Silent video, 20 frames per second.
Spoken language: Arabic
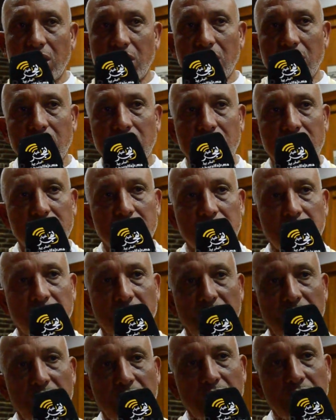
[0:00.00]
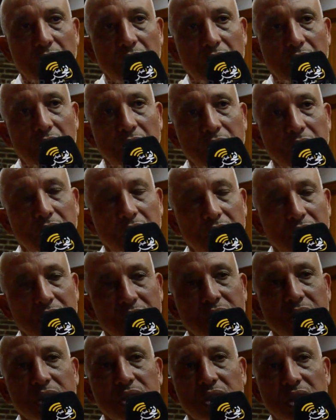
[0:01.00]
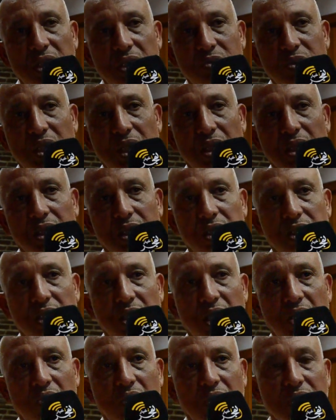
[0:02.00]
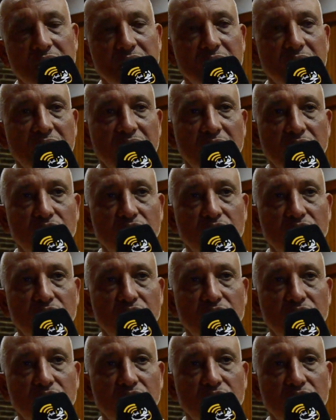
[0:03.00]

اللي كتهضر على يعني التنظيم ديال القطاع خاصه